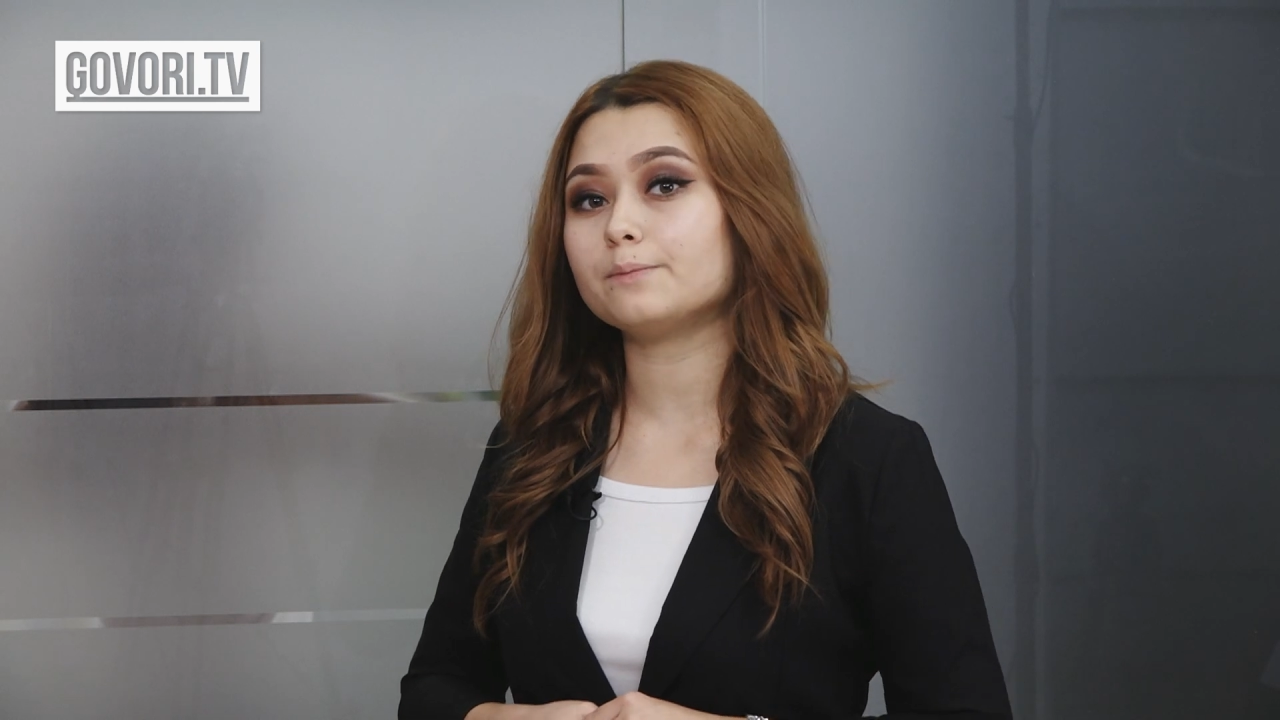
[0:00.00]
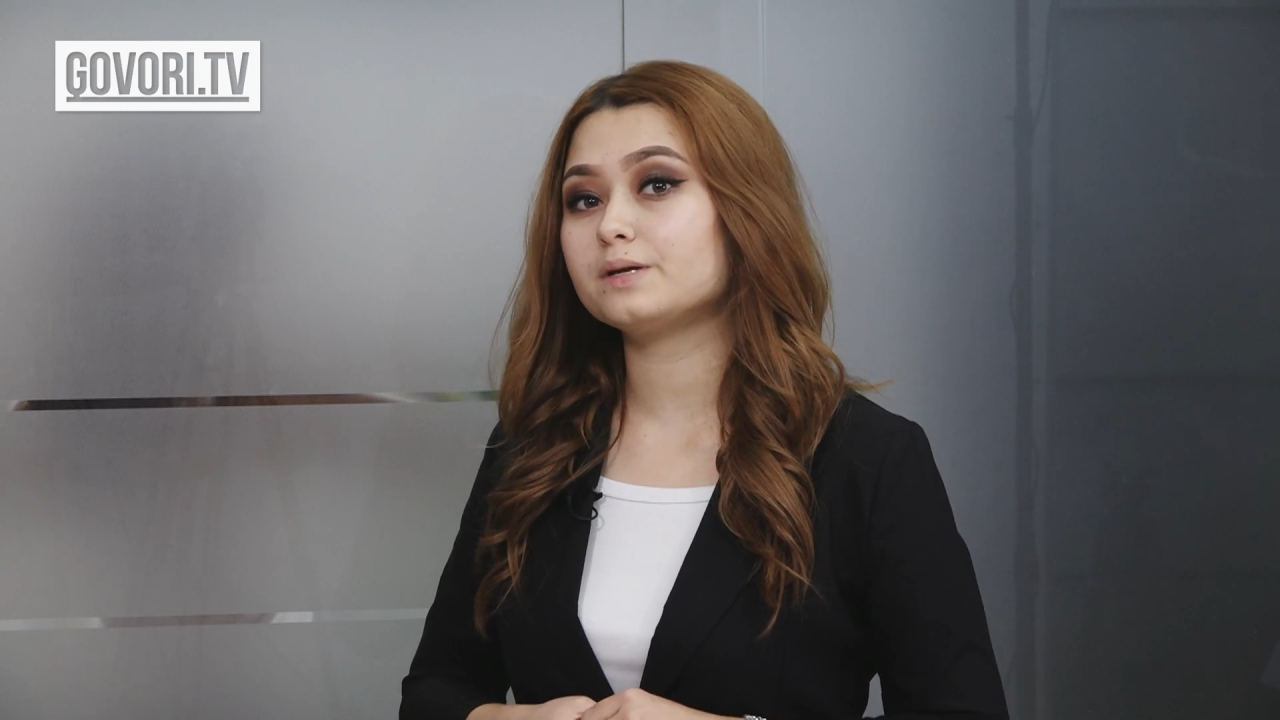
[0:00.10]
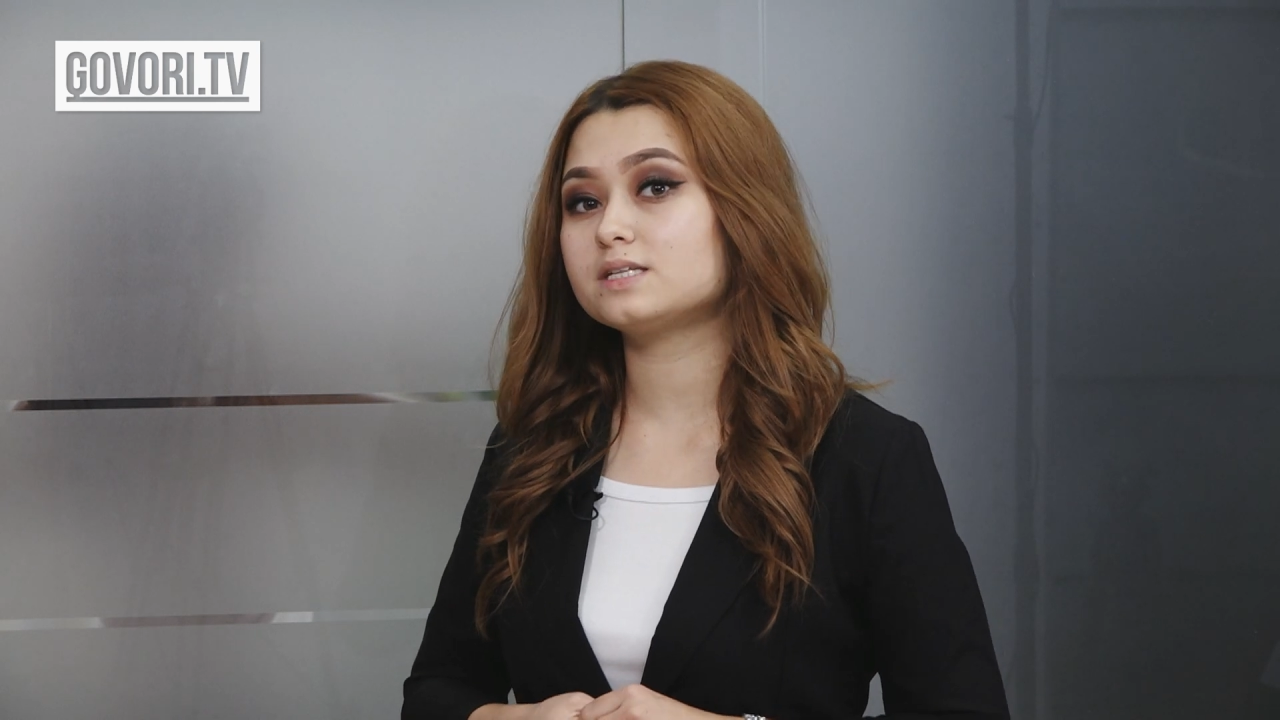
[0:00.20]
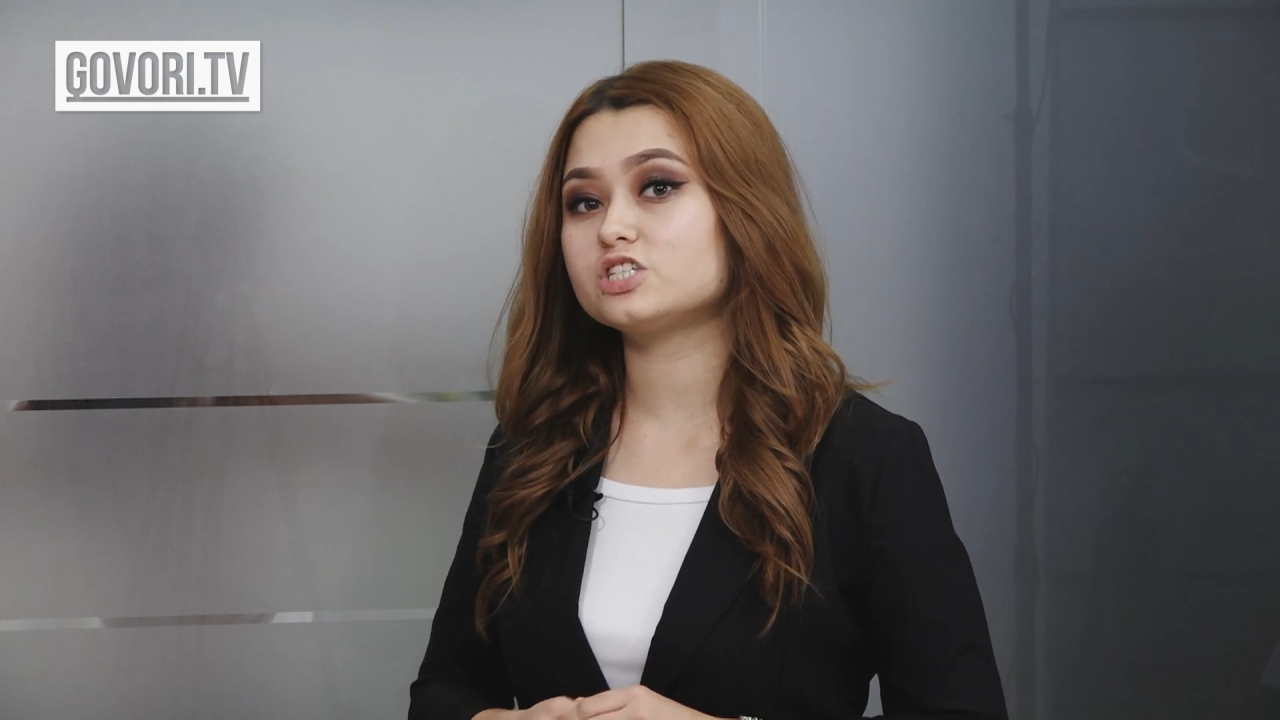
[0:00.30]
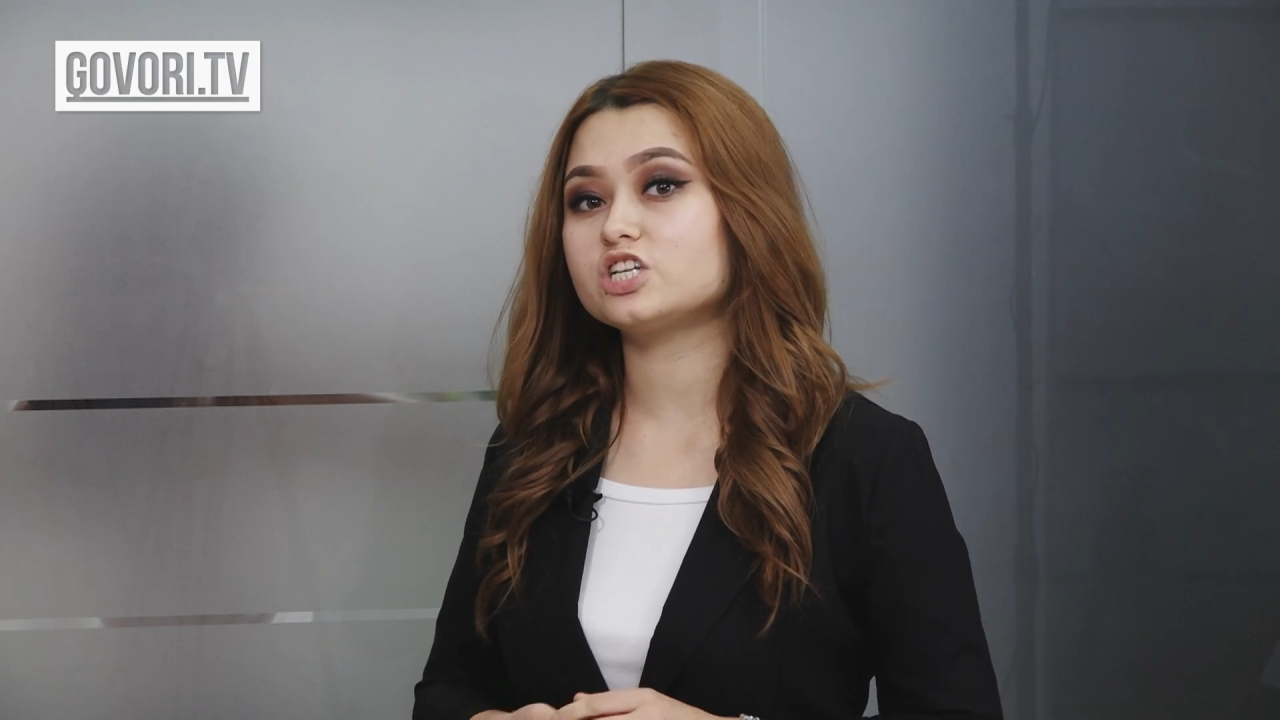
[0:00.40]

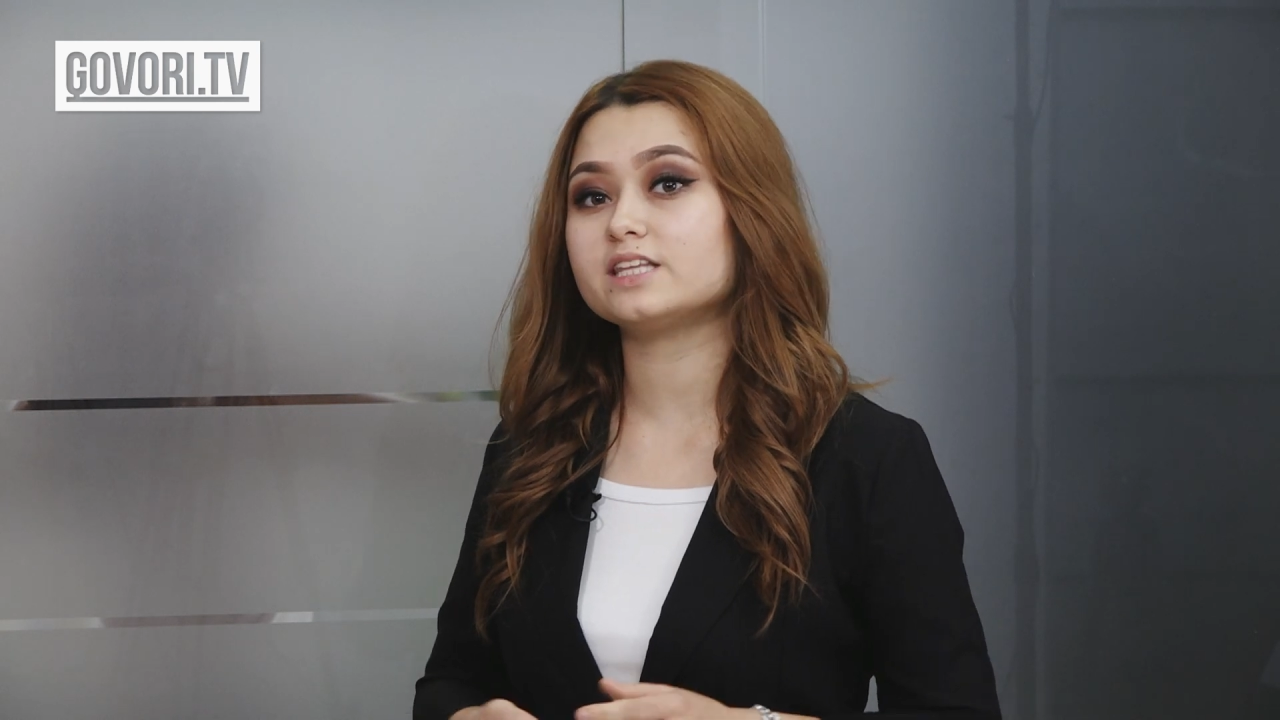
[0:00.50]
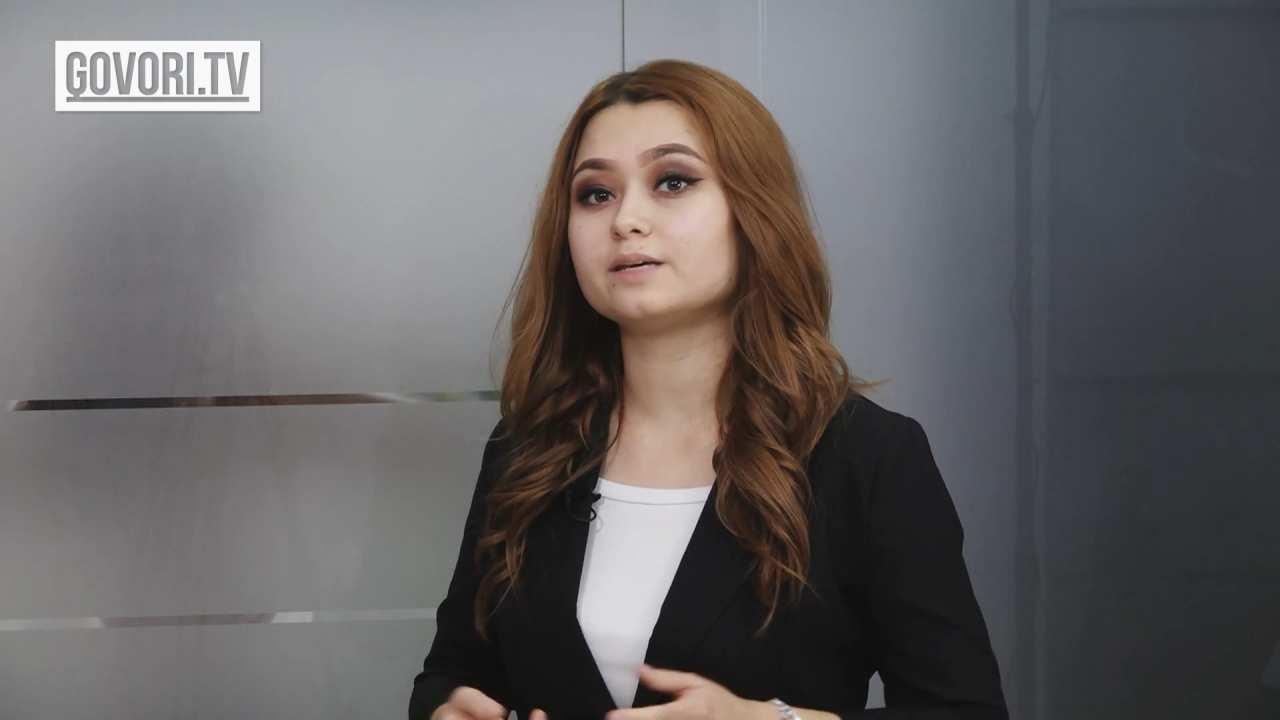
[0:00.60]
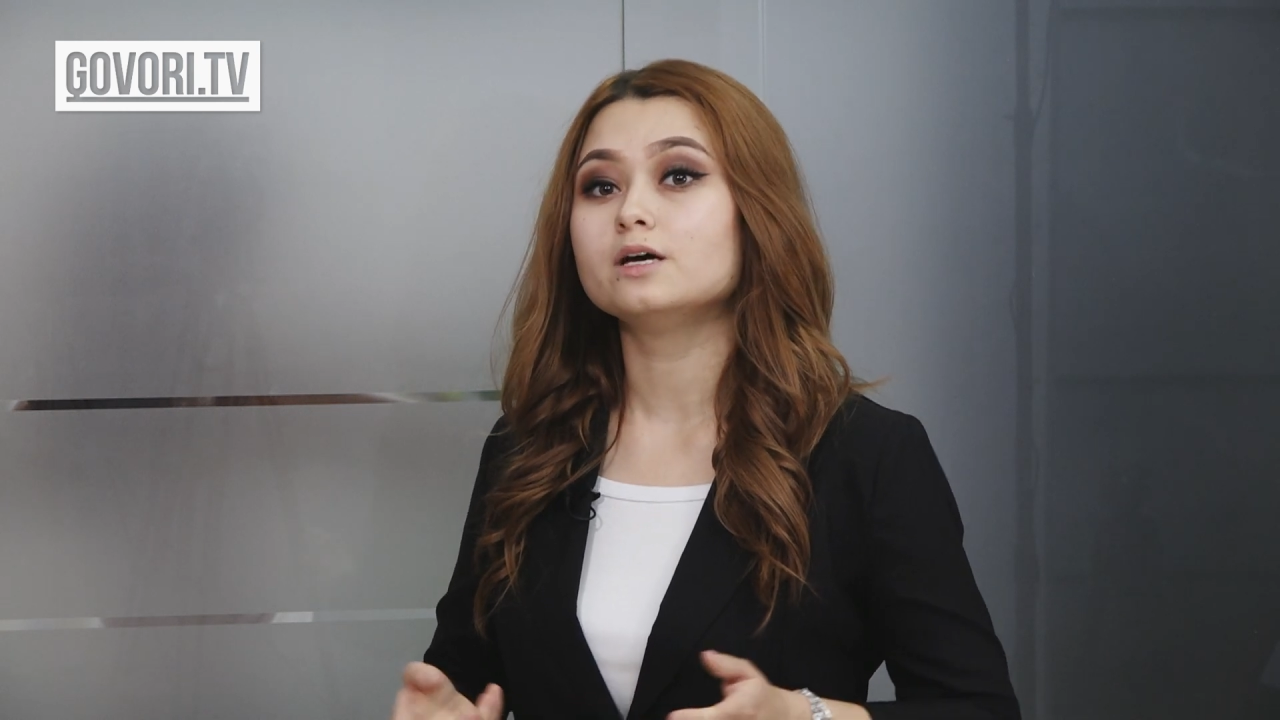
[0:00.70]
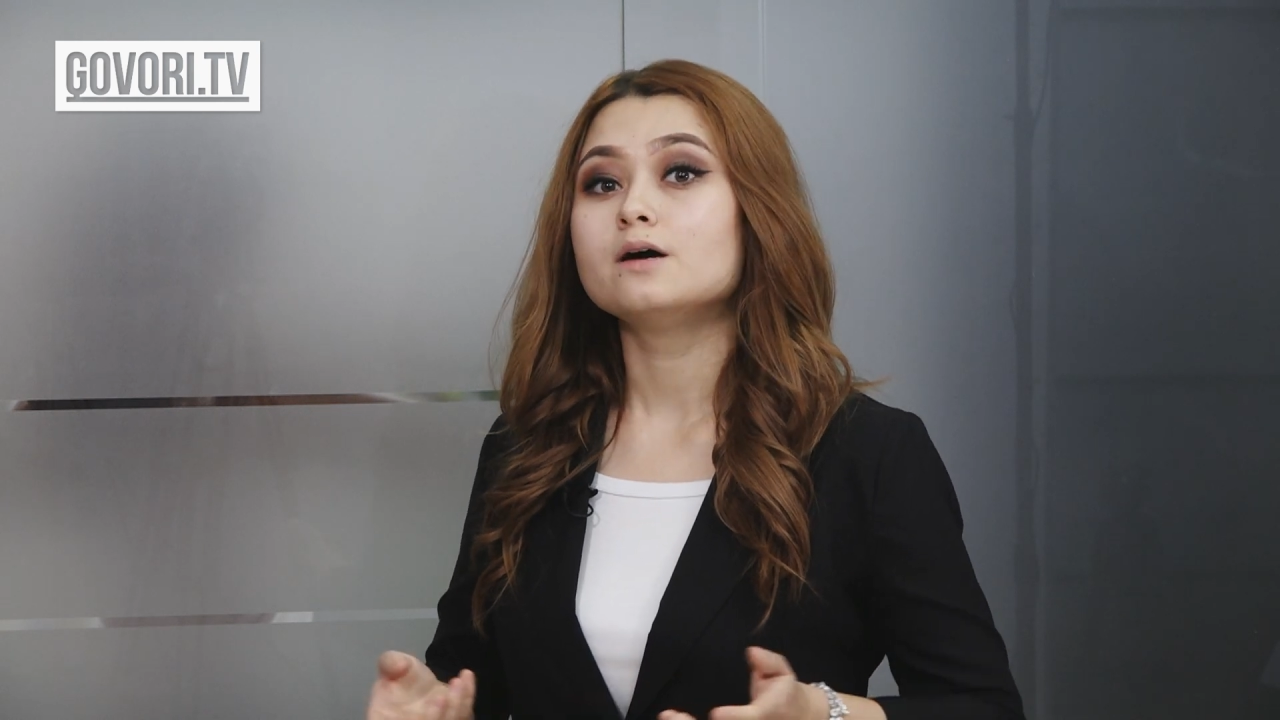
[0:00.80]
пересечении